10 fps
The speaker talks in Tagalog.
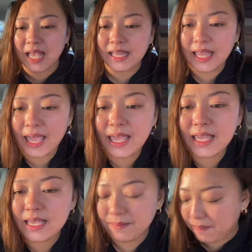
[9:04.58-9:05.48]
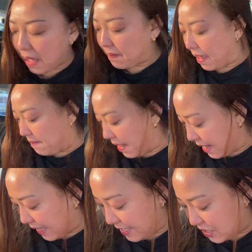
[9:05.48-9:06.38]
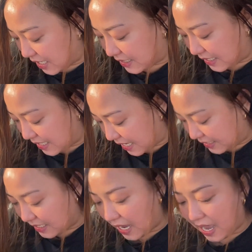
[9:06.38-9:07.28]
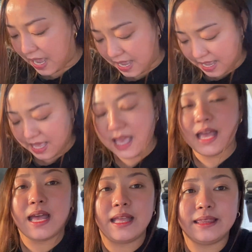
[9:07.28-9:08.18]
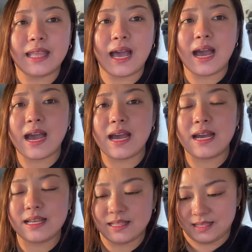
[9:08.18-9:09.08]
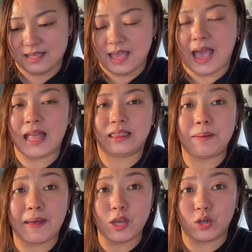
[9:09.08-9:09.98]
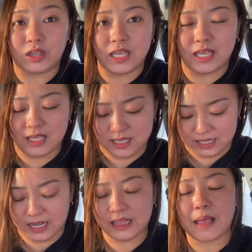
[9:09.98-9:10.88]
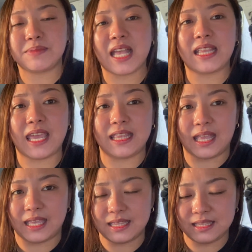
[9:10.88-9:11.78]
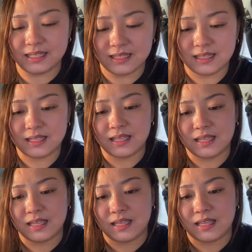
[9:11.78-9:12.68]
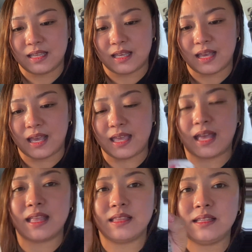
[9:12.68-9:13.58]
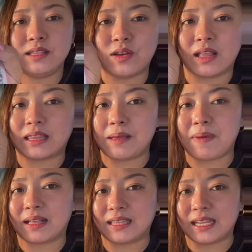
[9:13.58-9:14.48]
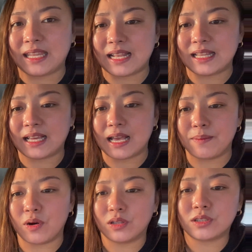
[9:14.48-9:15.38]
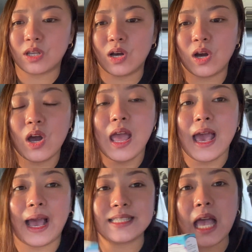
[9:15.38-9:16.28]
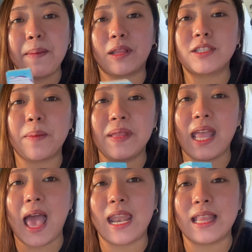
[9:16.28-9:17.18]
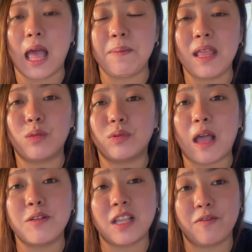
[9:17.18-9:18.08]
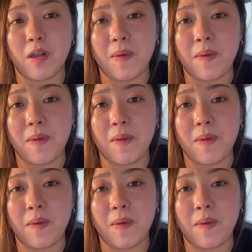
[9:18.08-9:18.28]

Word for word: a day, 5 ml kay Justin, at saka ng antibiotic, 3 times a day din. Ayan, yung antibacterial ng gamot. So, kasama to sa binayaran namin, 2,500.